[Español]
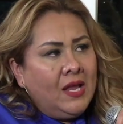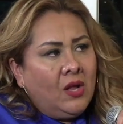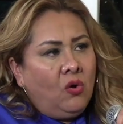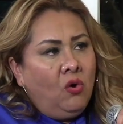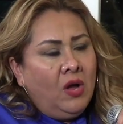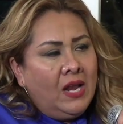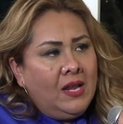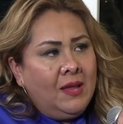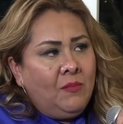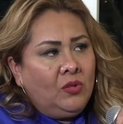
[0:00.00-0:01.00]
con
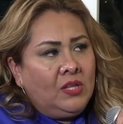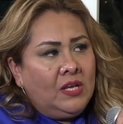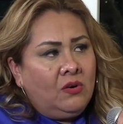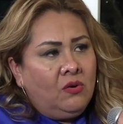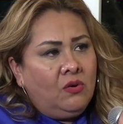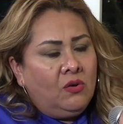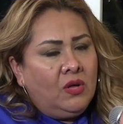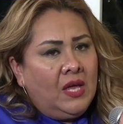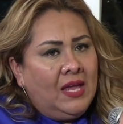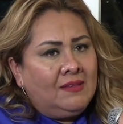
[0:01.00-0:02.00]
Galilea Montijo,
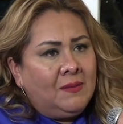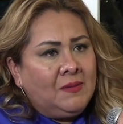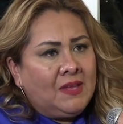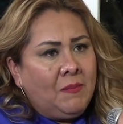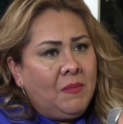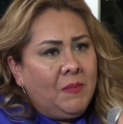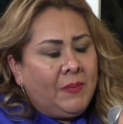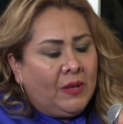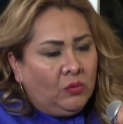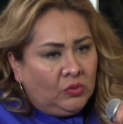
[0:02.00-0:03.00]
esa vez que a mí me
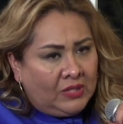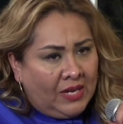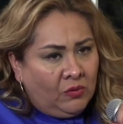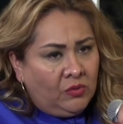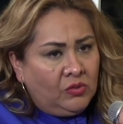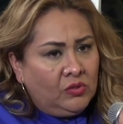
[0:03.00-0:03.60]
preguntaron,